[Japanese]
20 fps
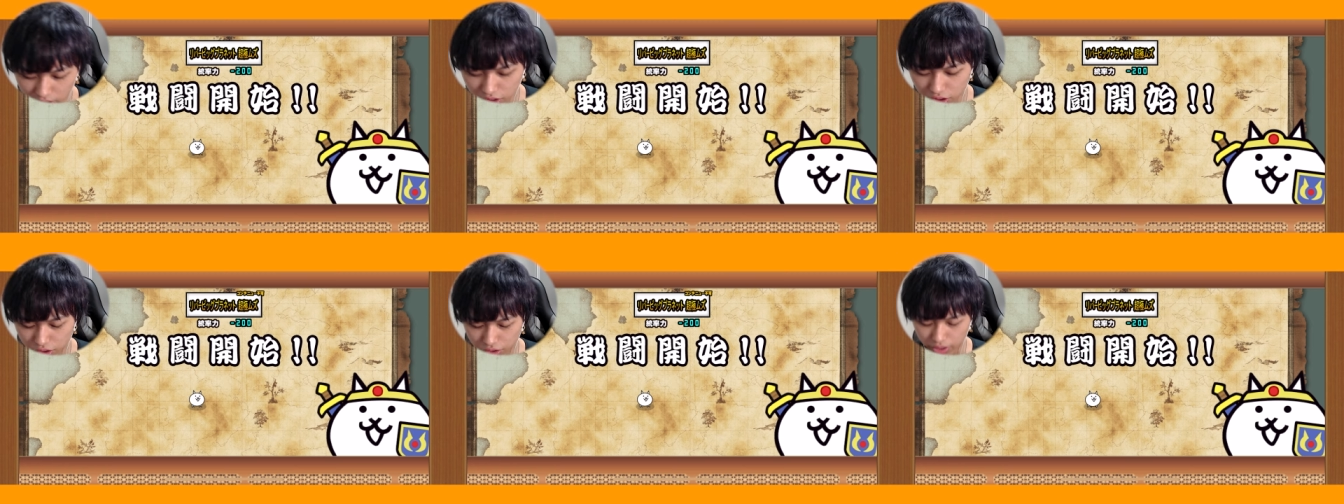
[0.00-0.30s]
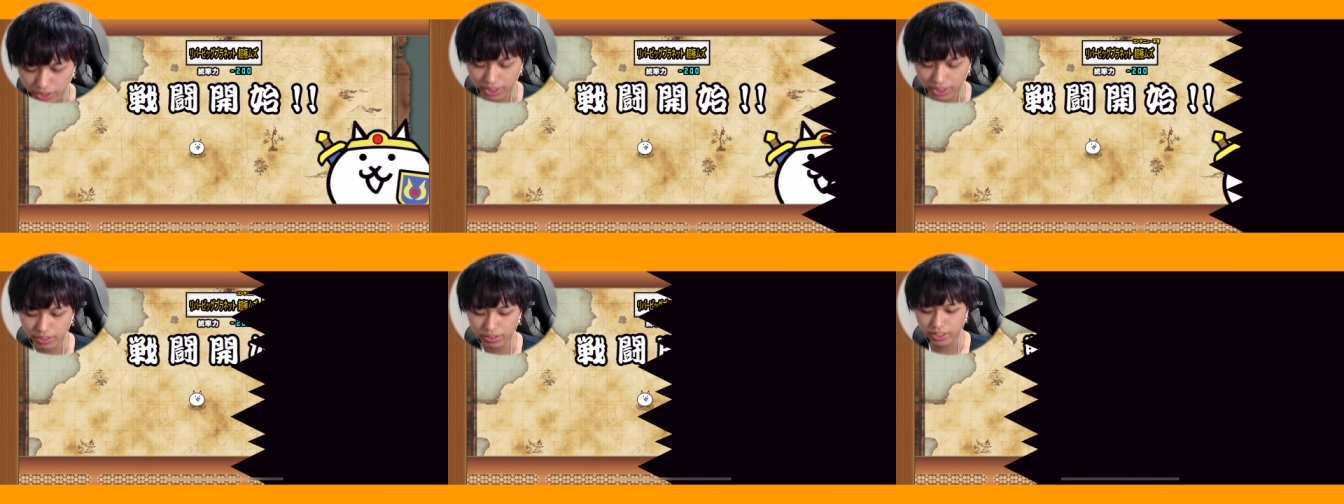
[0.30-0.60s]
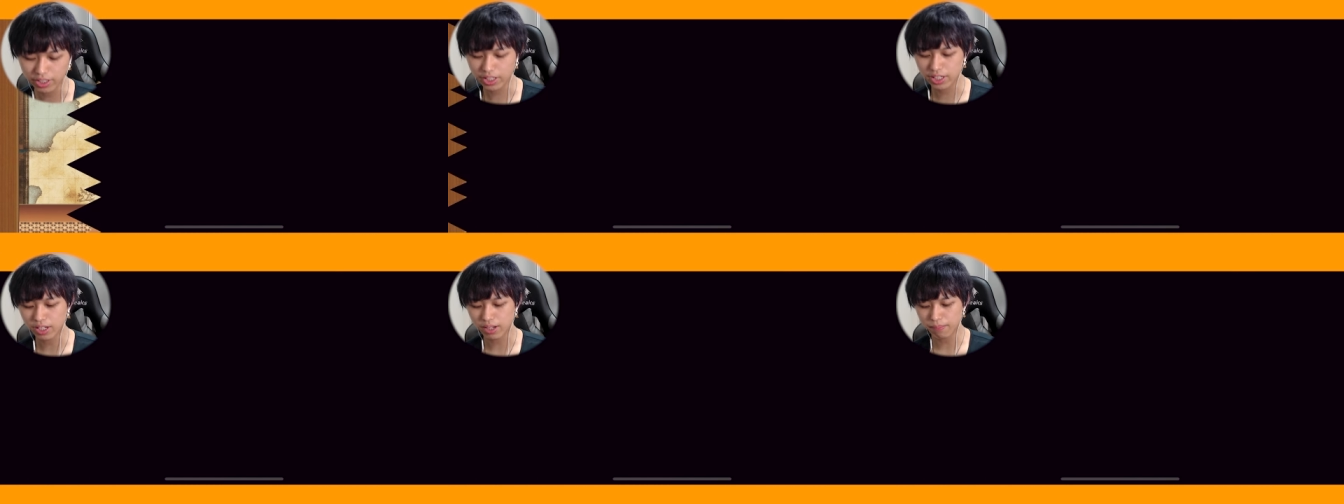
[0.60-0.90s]
ちょ、俺の
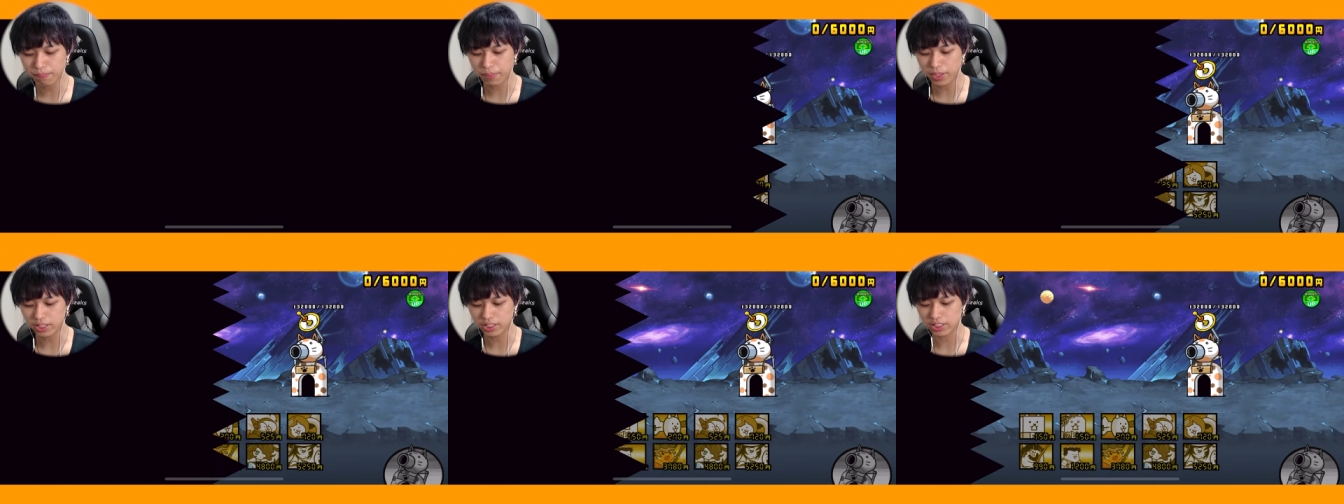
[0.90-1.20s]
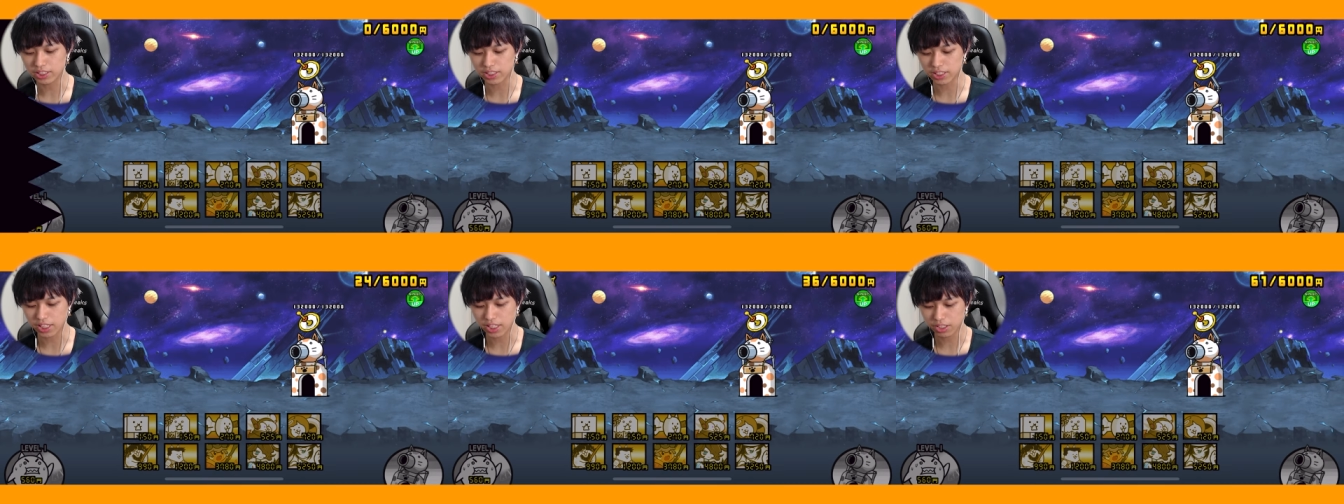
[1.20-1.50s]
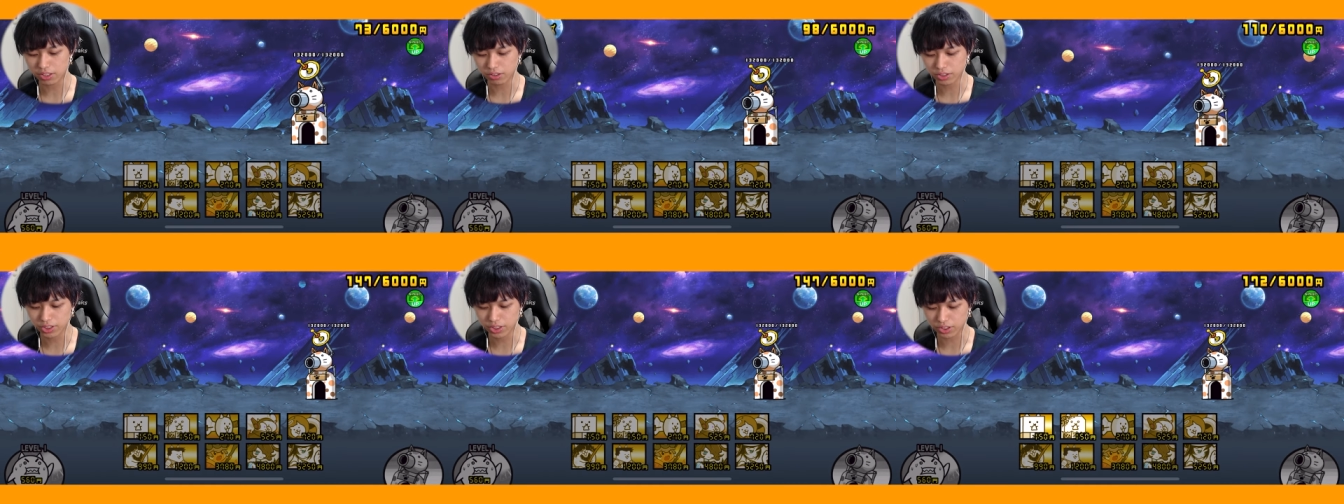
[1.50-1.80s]
エイリアンパーティー最
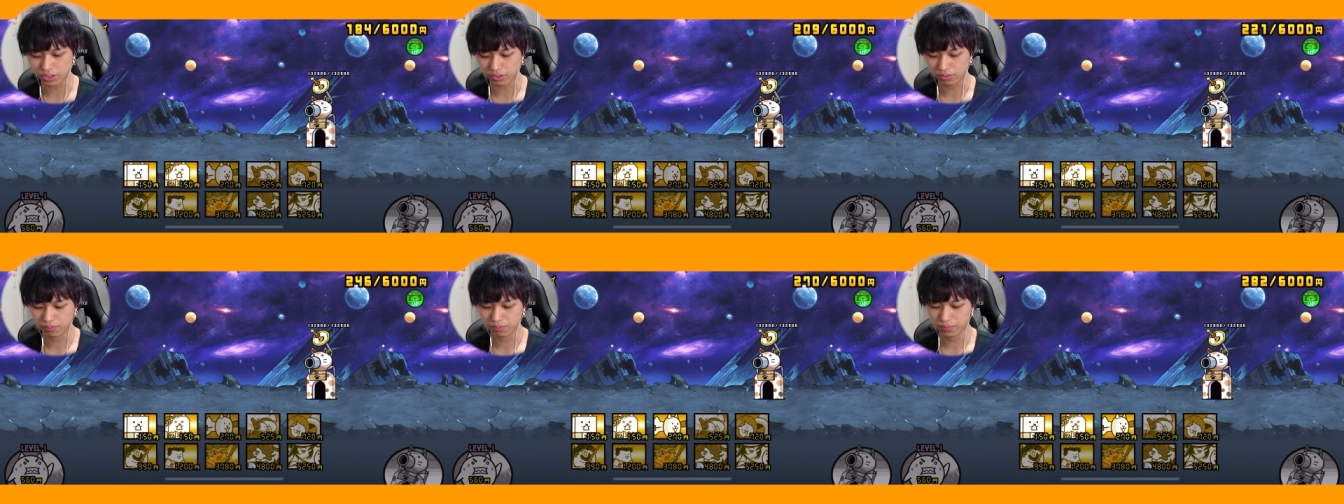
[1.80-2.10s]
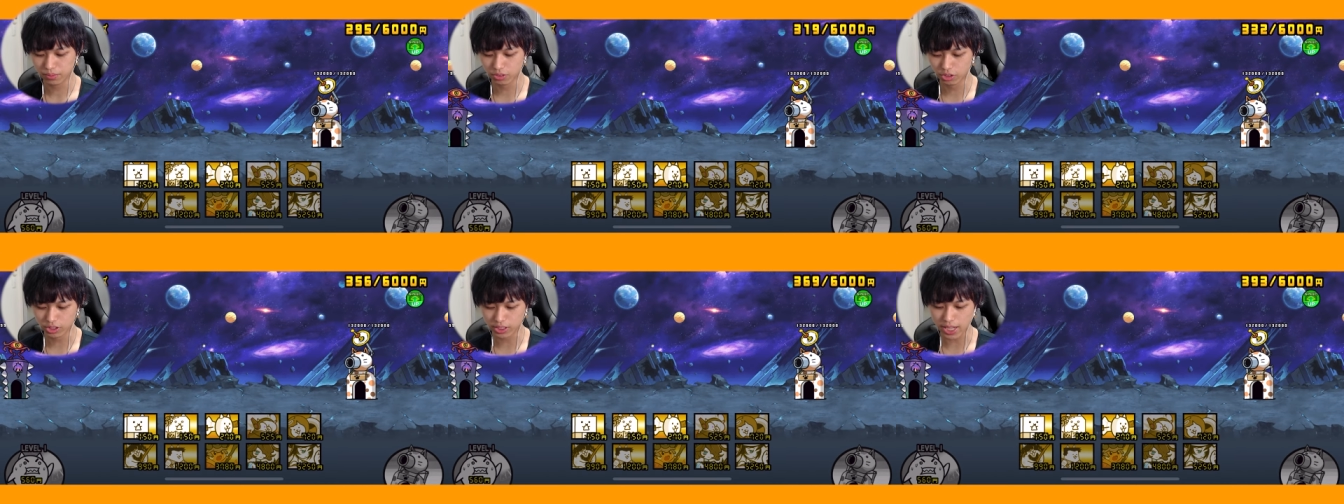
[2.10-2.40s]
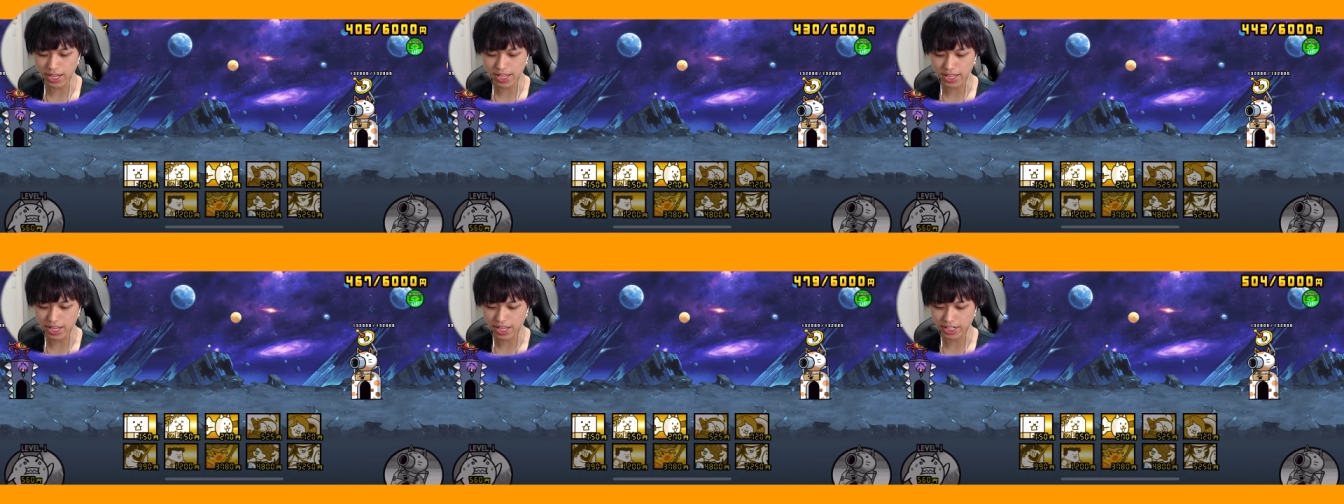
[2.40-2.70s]
強っすよ。これ
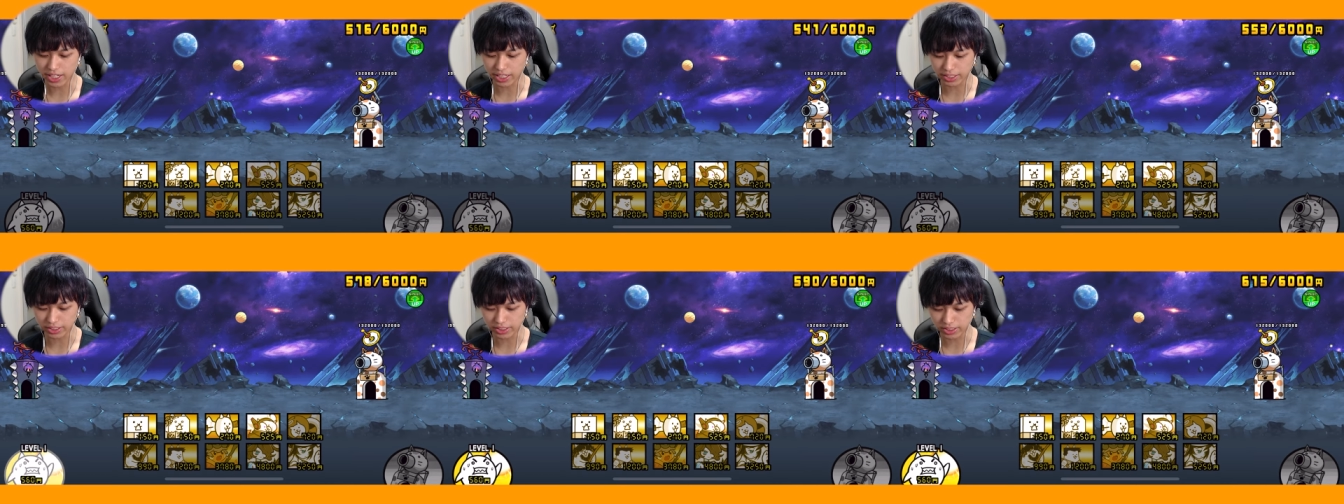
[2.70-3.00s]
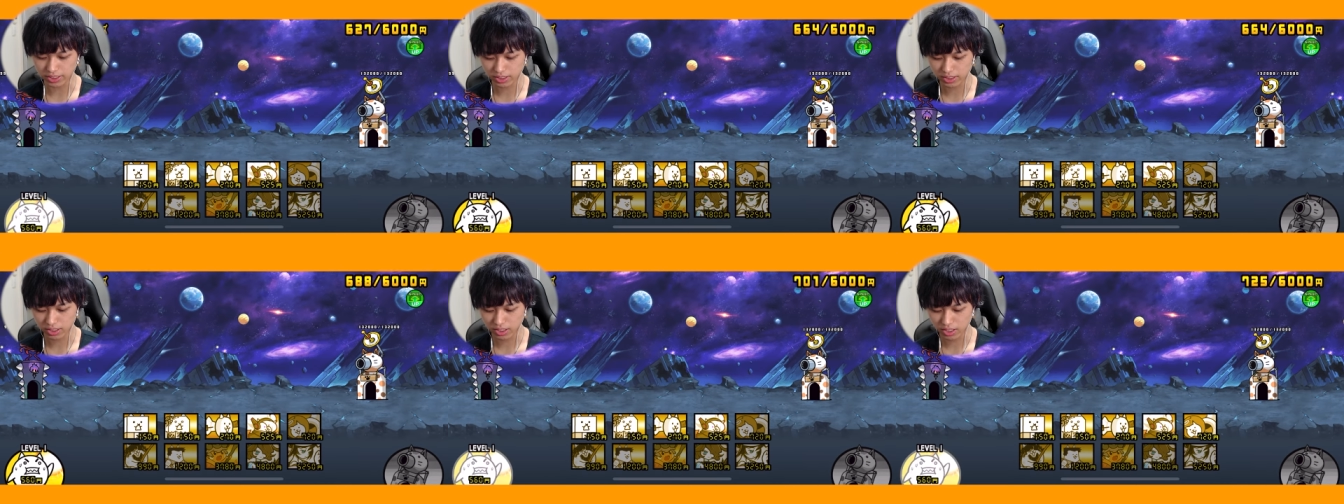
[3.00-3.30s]
対エイリアンです。